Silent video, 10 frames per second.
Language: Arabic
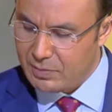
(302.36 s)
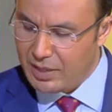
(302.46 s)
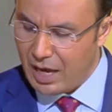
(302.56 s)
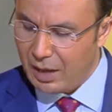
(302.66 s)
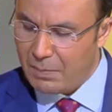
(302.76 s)

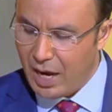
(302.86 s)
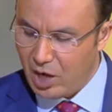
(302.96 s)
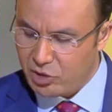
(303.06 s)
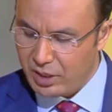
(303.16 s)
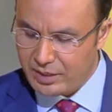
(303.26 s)
ب
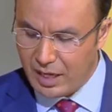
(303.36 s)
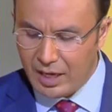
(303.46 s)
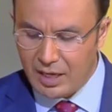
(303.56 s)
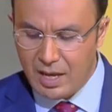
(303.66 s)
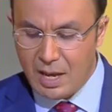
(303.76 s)
14
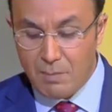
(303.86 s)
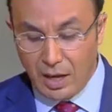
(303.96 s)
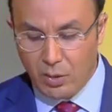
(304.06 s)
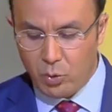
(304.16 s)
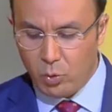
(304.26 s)
حالة
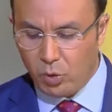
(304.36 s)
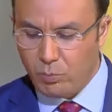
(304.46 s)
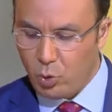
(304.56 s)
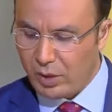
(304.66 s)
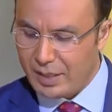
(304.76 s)
مع ظهور
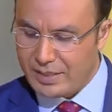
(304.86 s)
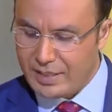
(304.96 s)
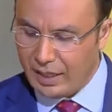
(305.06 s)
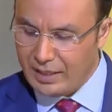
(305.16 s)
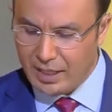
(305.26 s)
بؤرة
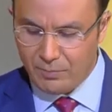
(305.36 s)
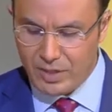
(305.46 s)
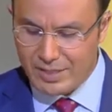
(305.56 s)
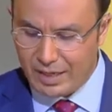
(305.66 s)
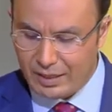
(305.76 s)
صناعية
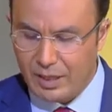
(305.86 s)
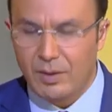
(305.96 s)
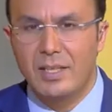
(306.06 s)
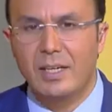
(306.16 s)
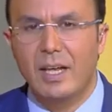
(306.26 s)
صغيرة
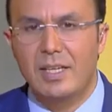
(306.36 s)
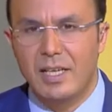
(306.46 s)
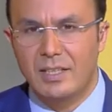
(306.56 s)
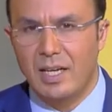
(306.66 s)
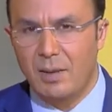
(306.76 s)
إذا
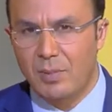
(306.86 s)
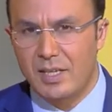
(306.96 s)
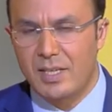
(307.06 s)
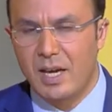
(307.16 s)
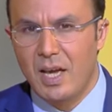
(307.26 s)
كانت هذه
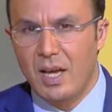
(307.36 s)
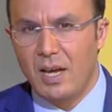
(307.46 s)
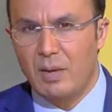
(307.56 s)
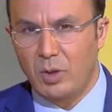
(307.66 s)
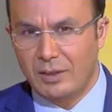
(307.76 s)
أبرز
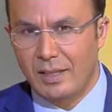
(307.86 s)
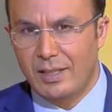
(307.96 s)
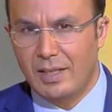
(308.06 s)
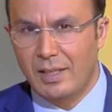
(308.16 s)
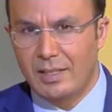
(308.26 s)

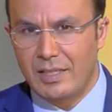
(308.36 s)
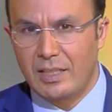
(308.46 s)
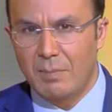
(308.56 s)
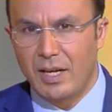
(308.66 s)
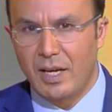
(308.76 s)
المعطيات التي
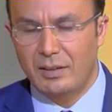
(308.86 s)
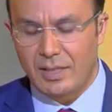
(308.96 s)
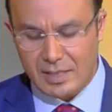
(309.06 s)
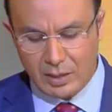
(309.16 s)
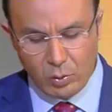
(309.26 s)
تضمن ضمنها
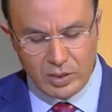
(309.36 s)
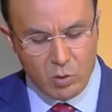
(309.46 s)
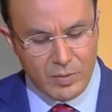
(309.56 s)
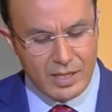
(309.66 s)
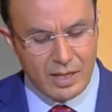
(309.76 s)
التصريح
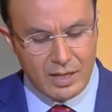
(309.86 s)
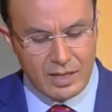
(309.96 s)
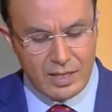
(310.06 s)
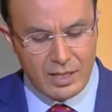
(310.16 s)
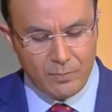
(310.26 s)
اليومي
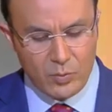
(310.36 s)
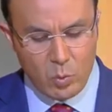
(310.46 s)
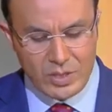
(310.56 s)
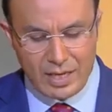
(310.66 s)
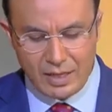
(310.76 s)

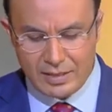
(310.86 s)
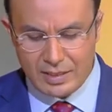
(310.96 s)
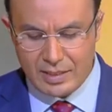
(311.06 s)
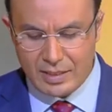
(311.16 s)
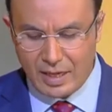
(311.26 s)
لوزارة
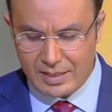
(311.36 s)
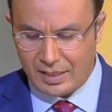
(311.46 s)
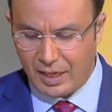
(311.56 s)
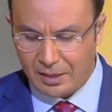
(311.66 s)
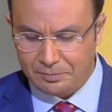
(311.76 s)

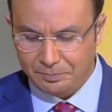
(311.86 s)
الصحة